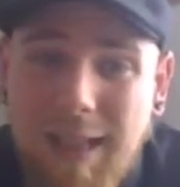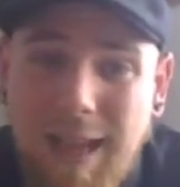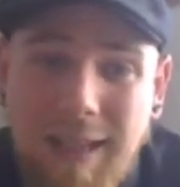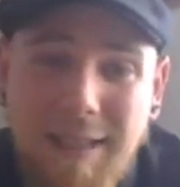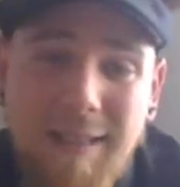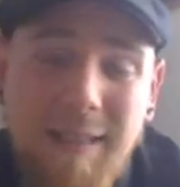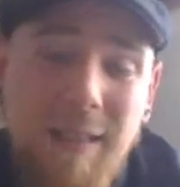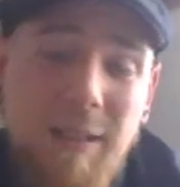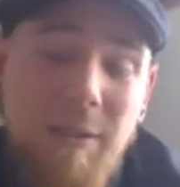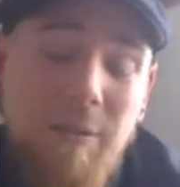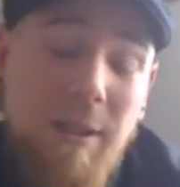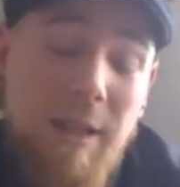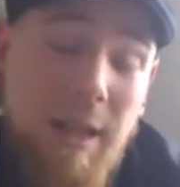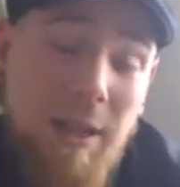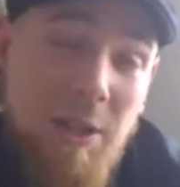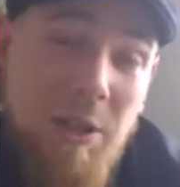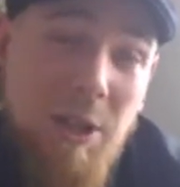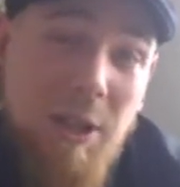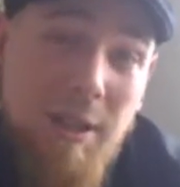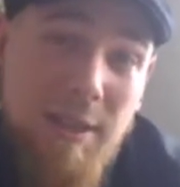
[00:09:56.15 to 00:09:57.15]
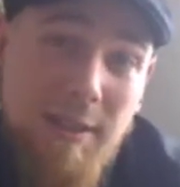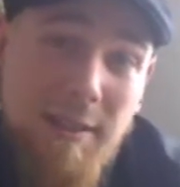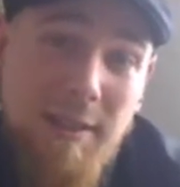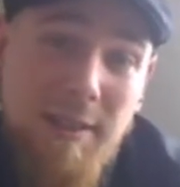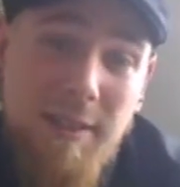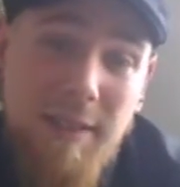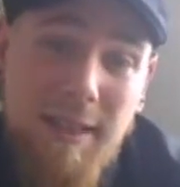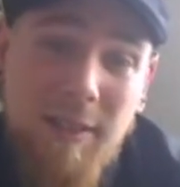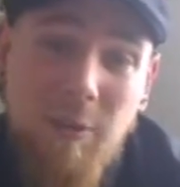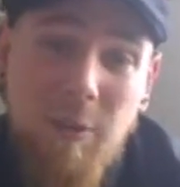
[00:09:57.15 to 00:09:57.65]
hat es nicht nur den Anschein, dass
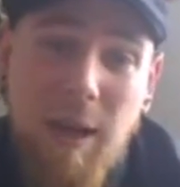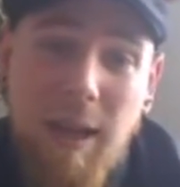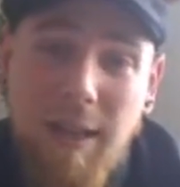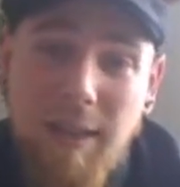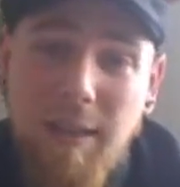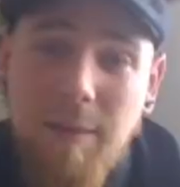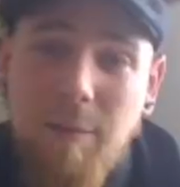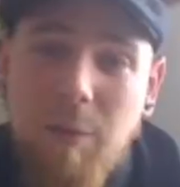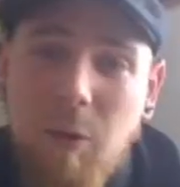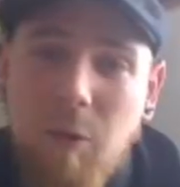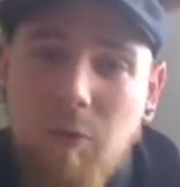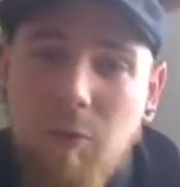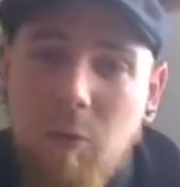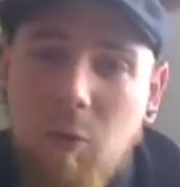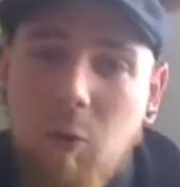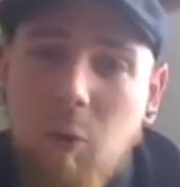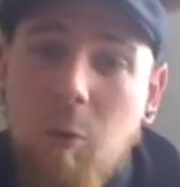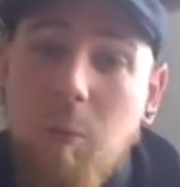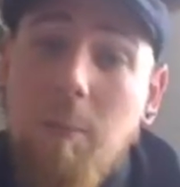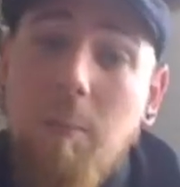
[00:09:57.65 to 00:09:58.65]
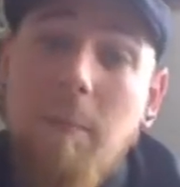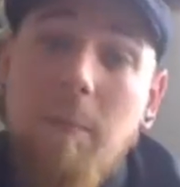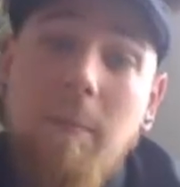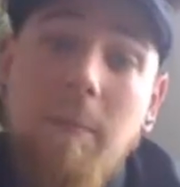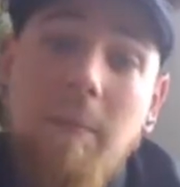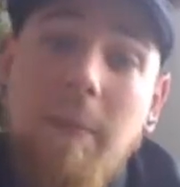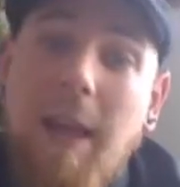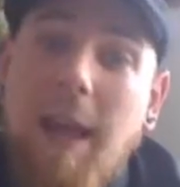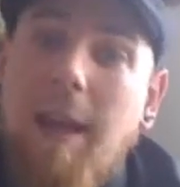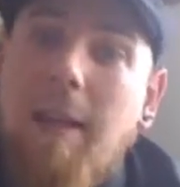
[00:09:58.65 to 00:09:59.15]
das hier so eingebaut wurde, um
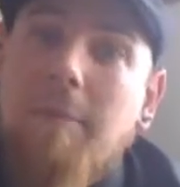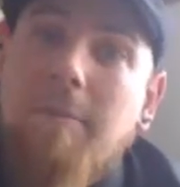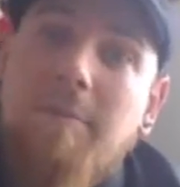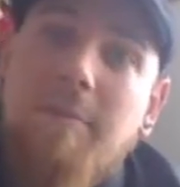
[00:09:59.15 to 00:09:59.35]
ja,